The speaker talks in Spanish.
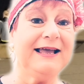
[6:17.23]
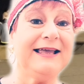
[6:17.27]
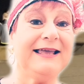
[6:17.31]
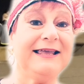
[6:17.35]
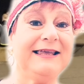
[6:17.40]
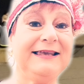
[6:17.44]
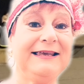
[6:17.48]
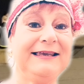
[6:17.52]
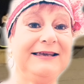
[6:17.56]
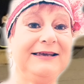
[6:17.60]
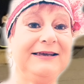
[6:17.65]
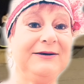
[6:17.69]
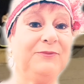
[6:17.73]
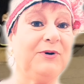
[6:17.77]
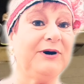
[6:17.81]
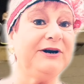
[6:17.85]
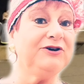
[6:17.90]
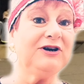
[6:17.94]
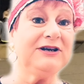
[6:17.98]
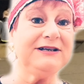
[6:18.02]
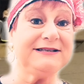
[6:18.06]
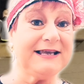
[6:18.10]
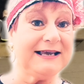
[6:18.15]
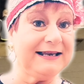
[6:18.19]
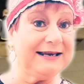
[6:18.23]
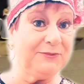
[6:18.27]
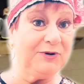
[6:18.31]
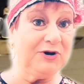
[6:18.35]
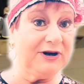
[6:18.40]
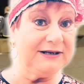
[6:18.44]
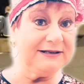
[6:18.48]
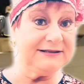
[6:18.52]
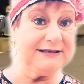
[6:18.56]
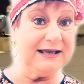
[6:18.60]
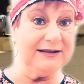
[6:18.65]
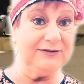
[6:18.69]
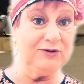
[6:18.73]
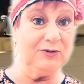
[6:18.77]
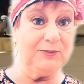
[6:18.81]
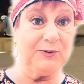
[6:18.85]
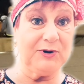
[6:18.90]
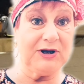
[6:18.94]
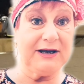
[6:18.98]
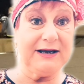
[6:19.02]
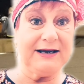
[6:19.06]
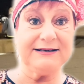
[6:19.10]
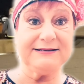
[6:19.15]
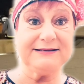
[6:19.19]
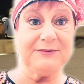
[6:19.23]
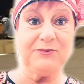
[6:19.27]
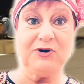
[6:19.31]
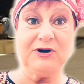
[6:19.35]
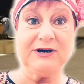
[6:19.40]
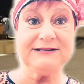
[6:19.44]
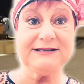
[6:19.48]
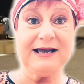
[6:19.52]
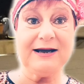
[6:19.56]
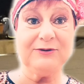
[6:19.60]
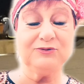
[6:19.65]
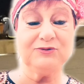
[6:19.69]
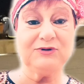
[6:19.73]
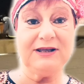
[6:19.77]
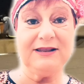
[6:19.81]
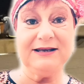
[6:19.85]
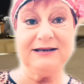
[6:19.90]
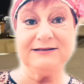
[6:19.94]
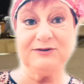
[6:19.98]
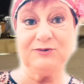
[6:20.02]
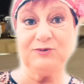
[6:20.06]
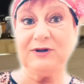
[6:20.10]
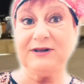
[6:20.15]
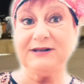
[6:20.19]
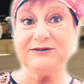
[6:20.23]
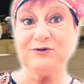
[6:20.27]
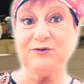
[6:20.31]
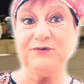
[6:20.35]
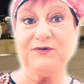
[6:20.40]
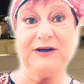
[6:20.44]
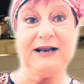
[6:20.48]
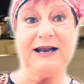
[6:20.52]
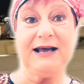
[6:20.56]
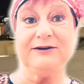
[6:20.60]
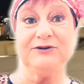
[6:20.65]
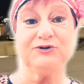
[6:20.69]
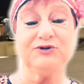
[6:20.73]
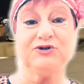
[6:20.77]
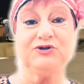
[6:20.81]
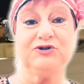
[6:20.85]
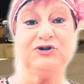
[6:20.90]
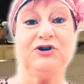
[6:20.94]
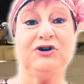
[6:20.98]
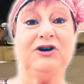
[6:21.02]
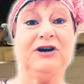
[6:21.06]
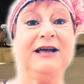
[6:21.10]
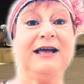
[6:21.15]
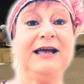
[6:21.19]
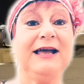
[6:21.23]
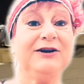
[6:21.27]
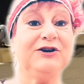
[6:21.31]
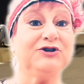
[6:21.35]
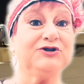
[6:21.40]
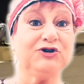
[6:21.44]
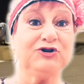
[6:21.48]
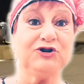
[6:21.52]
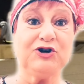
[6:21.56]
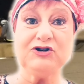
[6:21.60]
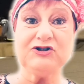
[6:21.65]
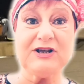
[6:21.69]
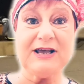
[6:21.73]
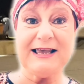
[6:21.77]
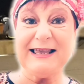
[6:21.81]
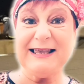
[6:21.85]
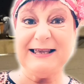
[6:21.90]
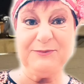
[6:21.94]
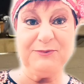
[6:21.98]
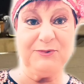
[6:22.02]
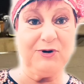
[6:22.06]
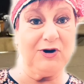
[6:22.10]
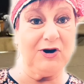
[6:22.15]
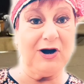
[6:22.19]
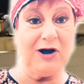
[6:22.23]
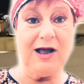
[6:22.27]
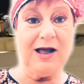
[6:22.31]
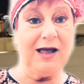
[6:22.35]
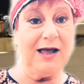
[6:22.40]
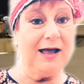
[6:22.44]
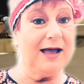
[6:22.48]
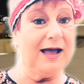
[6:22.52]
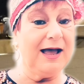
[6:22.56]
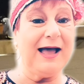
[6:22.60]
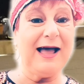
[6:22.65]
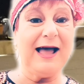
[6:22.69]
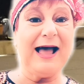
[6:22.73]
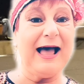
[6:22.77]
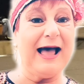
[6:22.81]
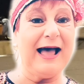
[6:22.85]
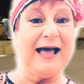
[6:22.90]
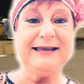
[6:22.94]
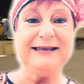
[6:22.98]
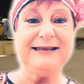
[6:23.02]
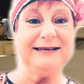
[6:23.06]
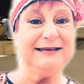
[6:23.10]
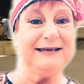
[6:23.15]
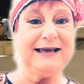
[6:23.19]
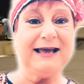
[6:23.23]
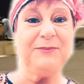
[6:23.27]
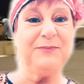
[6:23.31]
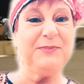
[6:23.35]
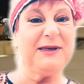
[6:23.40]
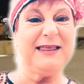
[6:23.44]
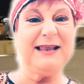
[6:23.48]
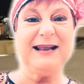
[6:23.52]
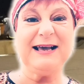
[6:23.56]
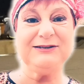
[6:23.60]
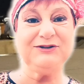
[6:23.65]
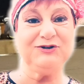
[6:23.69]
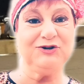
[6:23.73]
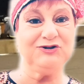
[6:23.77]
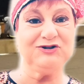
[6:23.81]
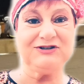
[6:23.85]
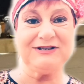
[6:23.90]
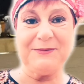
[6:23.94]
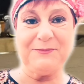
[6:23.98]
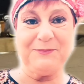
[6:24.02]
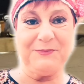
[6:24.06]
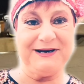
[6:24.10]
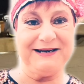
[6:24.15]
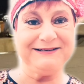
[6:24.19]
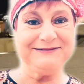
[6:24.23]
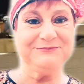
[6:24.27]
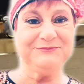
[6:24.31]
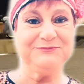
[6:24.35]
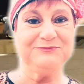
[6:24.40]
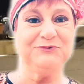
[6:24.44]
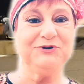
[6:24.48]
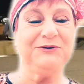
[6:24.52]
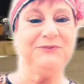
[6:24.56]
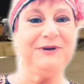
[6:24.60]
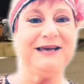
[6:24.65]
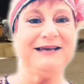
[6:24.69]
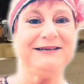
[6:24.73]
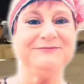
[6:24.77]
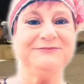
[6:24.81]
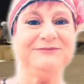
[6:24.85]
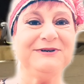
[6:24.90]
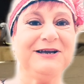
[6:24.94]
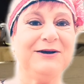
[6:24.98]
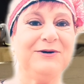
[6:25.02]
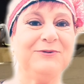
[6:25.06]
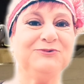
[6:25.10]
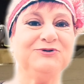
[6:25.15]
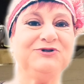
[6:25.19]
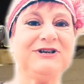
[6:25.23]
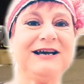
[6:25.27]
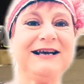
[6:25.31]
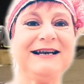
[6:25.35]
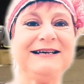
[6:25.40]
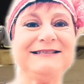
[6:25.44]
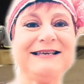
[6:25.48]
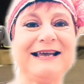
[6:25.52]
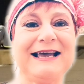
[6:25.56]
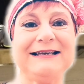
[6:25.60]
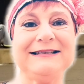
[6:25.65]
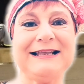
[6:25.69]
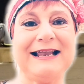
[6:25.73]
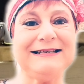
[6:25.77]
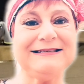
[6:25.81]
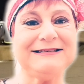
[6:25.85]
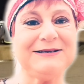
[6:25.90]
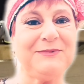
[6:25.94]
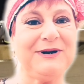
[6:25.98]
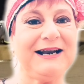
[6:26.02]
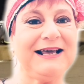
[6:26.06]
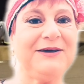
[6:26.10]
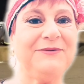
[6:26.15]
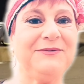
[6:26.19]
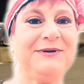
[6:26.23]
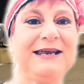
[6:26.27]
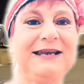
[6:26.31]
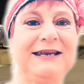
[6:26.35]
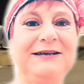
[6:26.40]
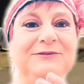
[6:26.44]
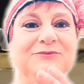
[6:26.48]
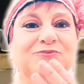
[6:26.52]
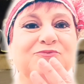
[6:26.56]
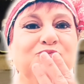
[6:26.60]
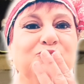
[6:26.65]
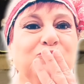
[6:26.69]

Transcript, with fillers: Y bueno, y seguiremos creciendo, porque crecemos gracias a ustedes. Y si ustedes son fieles a nosotros, nosotros seguimos ahí al pie del cañón siempre. Muy bien. Muchas gracias. Hasta la semana que viene.